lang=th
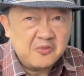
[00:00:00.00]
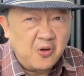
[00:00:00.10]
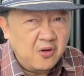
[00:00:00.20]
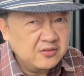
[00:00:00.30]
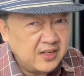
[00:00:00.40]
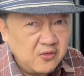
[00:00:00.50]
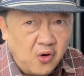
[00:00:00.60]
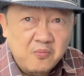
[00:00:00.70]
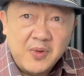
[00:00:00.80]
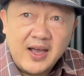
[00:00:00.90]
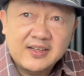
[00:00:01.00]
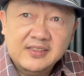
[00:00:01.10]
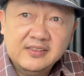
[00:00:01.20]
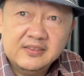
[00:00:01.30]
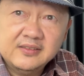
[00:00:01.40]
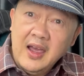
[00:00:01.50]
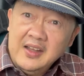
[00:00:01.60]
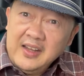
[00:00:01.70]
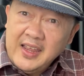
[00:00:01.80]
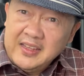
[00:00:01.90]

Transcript: ของสังคมมากขึ้นใน